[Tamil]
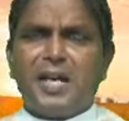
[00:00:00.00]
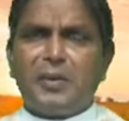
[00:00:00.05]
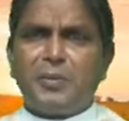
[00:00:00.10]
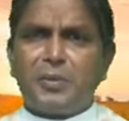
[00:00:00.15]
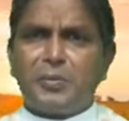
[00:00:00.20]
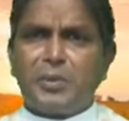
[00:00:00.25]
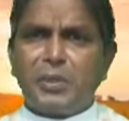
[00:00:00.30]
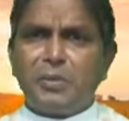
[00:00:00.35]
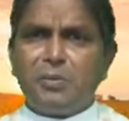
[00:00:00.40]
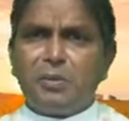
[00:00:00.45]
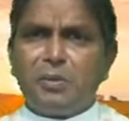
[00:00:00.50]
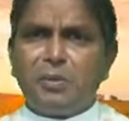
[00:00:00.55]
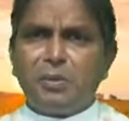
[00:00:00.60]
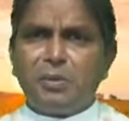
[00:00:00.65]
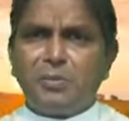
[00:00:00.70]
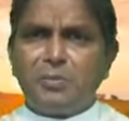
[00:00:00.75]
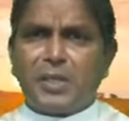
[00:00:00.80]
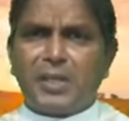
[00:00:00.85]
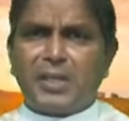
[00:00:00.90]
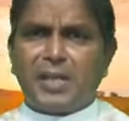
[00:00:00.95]
அவர்
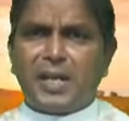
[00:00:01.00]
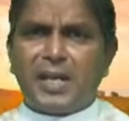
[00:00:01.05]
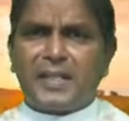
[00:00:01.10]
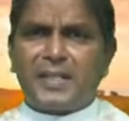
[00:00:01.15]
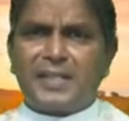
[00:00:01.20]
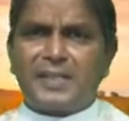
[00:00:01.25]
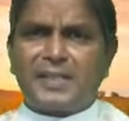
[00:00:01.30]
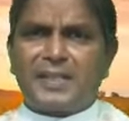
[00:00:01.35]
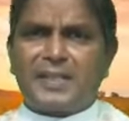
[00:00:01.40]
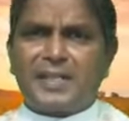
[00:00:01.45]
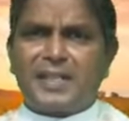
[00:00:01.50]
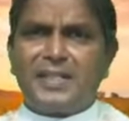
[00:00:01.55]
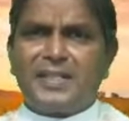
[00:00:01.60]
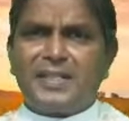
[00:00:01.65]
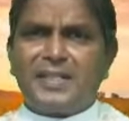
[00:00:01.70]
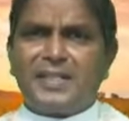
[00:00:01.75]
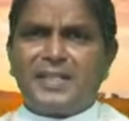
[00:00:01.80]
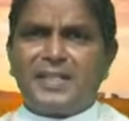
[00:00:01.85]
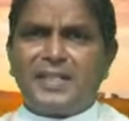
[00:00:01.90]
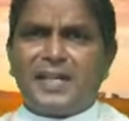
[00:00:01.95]
மண்ணோடு மண்ணாக அந்த
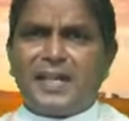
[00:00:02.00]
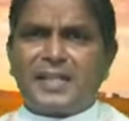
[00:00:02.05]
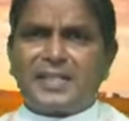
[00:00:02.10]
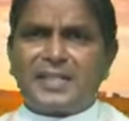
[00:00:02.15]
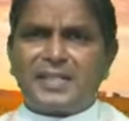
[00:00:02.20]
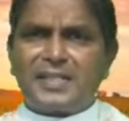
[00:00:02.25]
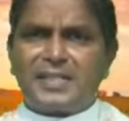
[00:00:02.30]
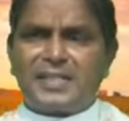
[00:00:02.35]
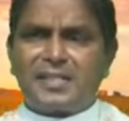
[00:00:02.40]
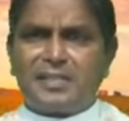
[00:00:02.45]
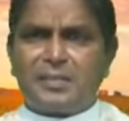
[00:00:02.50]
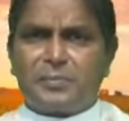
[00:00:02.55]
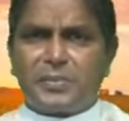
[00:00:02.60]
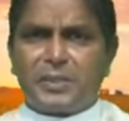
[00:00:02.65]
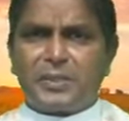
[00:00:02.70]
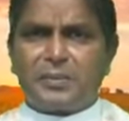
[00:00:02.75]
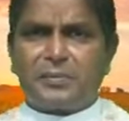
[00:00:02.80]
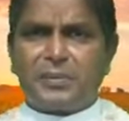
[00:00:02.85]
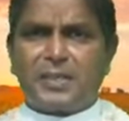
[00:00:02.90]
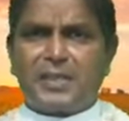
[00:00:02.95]
கல்லறையிலே அடக்க
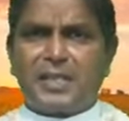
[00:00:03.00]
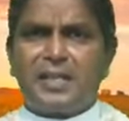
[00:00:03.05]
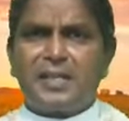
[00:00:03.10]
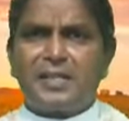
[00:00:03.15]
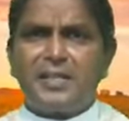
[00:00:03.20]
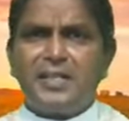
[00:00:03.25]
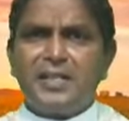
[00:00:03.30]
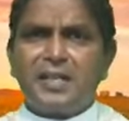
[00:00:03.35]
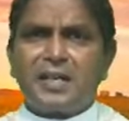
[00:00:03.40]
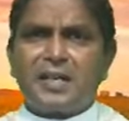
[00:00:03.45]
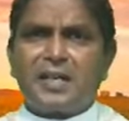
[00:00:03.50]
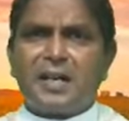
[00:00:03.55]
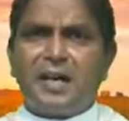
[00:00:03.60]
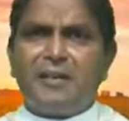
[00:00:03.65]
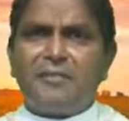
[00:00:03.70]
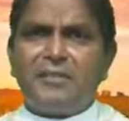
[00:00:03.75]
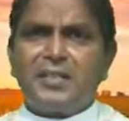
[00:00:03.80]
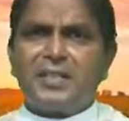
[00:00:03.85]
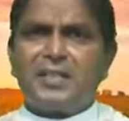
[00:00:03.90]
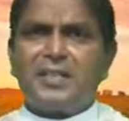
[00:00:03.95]
செய்யப்பட்டு விட்டார்
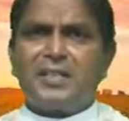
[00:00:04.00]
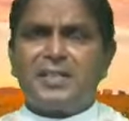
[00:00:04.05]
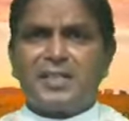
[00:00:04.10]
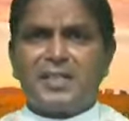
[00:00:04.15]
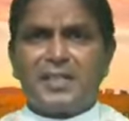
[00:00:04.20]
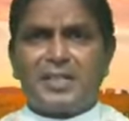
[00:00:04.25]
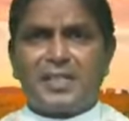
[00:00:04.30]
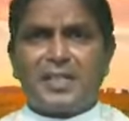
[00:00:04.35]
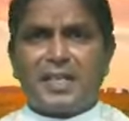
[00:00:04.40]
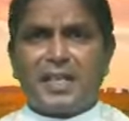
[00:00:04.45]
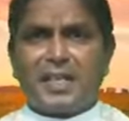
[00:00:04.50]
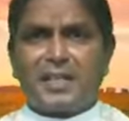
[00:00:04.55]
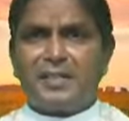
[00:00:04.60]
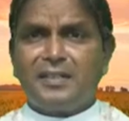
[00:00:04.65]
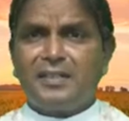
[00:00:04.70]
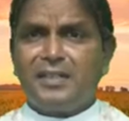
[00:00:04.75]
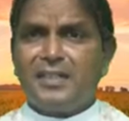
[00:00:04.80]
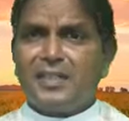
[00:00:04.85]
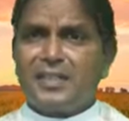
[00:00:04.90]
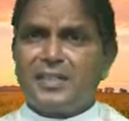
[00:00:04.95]
காவலர்கள்
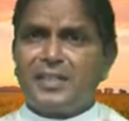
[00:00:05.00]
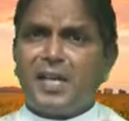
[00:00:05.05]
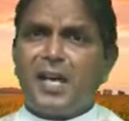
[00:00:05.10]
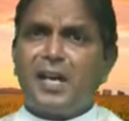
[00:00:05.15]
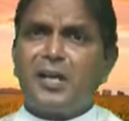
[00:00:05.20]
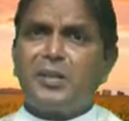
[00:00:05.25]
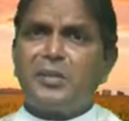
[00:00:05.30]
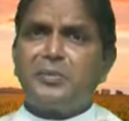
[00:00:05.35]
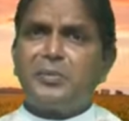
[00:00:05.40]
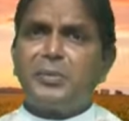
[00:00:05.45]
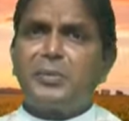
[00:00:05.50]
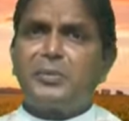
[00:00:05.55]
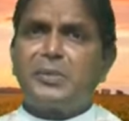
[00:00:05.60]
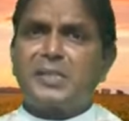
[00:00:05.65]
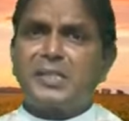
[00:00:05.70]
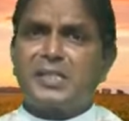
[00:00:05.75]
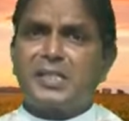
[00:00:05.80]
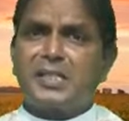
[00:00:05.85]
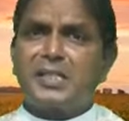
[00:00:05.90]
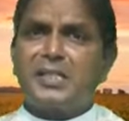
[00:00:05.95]
இருக்கின்றார்கள் யாரும்
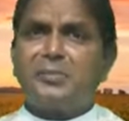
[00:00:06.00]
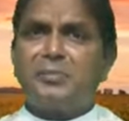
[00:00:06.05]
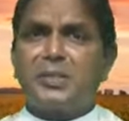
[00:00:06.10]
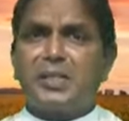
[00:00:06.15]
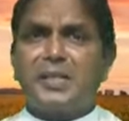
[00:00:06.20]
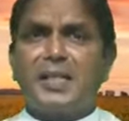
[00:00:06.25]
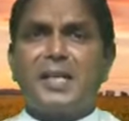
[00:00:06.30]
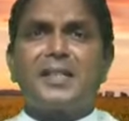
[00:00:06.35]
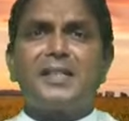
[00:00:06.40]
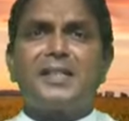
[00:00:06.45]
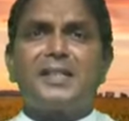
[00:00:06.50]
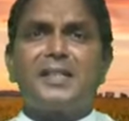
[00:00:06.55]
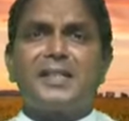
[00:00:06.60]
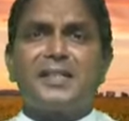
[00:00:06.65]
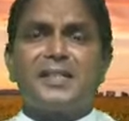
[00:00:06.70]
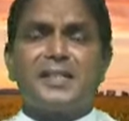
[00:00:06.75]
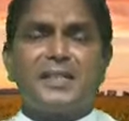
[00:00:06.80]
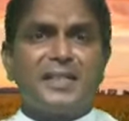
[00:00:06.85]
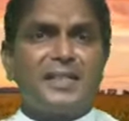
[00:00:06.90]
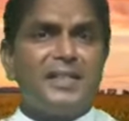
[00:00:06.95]
ஒன்றும் செய்ய முடியாது
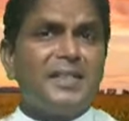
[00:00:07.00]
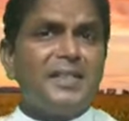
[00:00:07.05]
என்ற